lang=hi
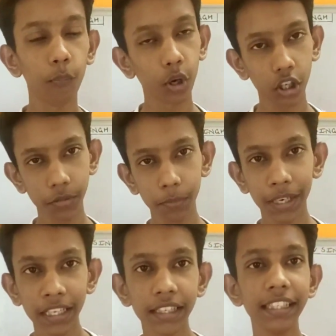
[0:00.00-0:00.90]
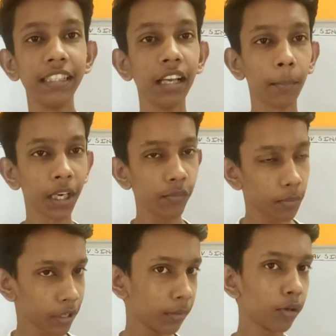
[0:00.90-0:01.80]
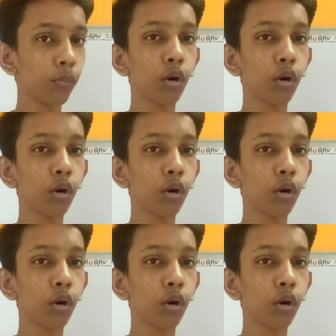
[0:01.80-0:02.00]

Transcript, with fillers: वो अनाउंसमेंट मैंने कर दी थी हमारी वेबसाइट पर